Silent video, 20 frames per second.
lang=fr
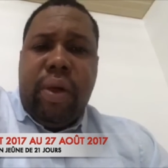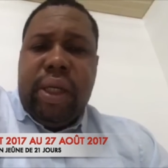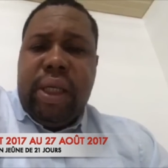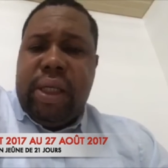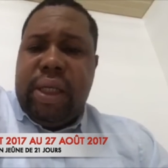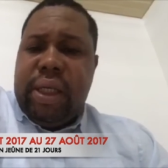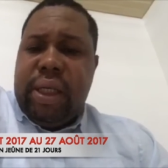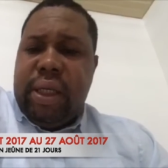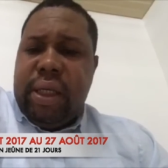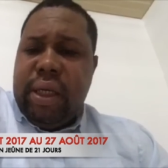Il
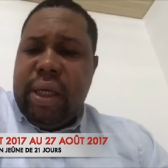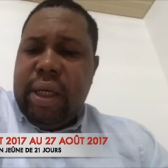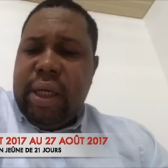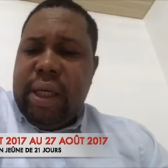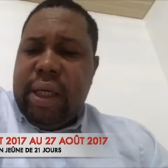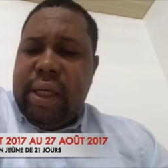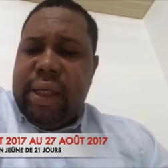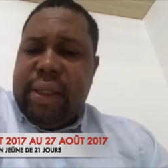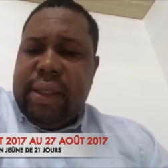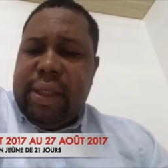dit,
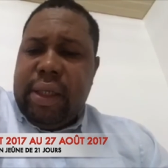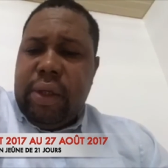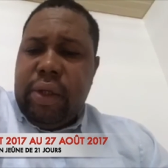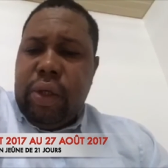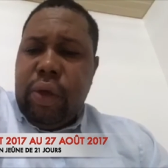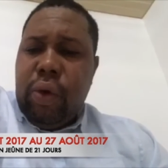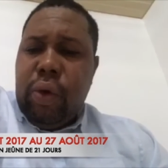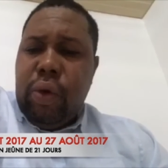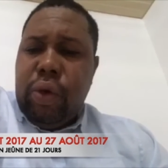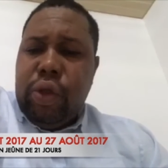ici, il
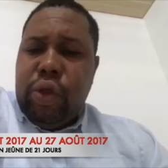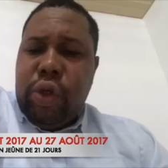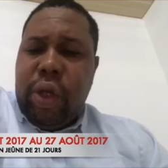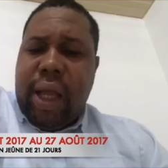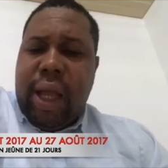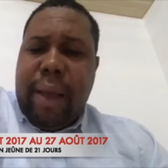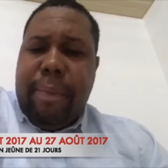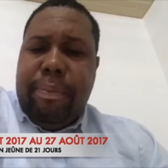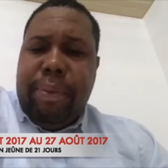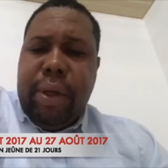dit, oh Dieu,
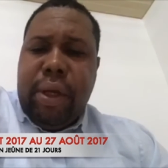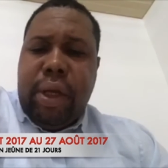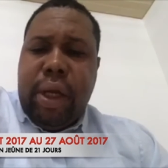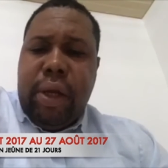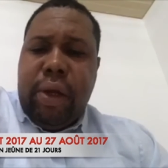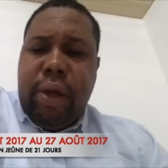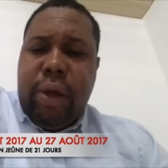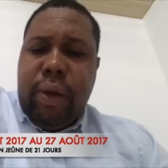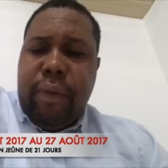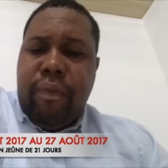aie pitié
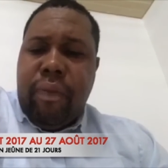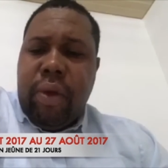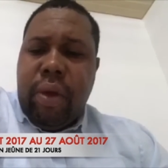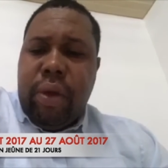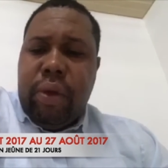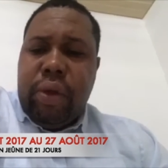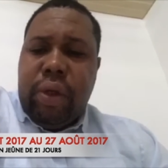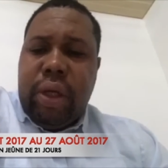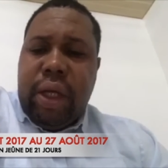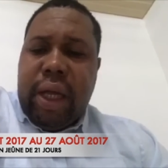de,
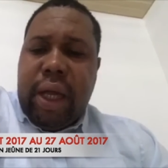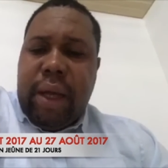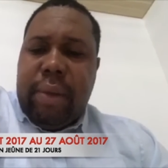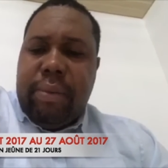Dieu,